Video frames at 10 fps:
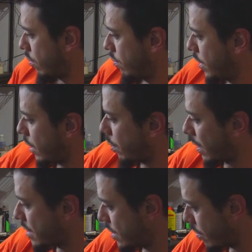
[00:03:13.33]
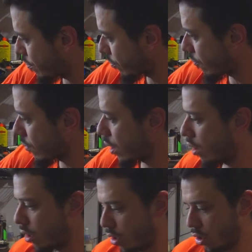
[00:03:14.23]
bien apprécié.
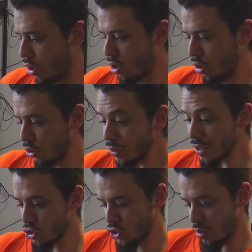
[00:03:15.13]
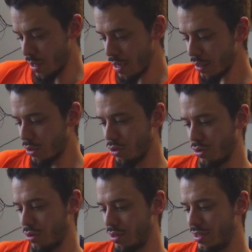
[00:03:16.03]
Un autre ajustement
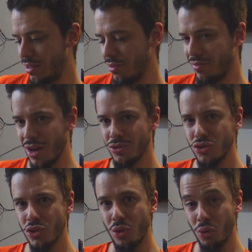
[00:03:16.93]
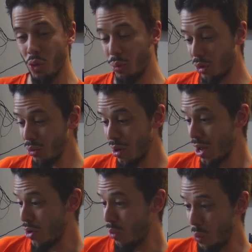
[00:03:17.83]
qui est vendu selon GoPro,
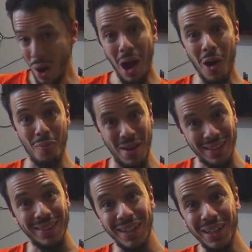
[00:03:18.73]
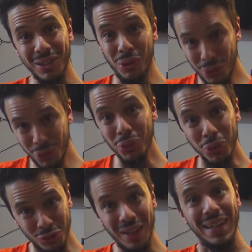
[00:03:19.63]
wow, maintenant, une toute
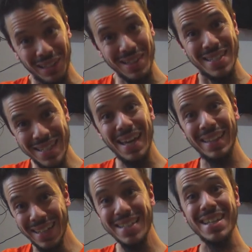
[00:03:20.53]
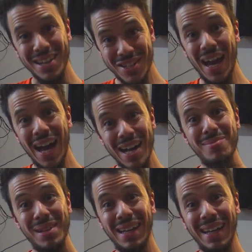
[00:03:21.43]
nouvelle lentille
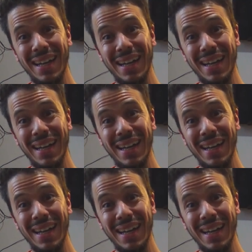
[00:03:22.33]
interchangeable